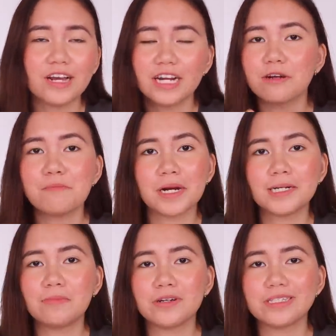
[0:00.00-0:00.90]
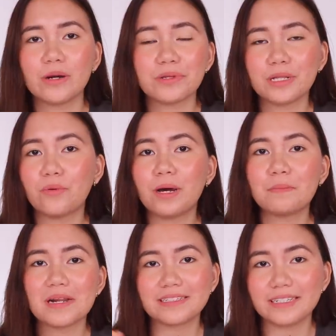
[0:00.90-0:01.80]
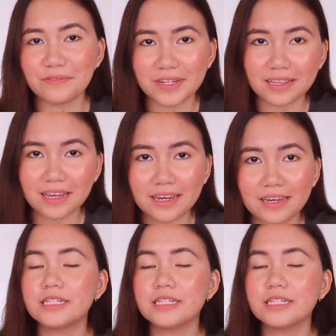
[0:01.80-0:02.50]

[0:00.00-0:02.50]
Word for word: Very comparable siya with the OnePlus 70.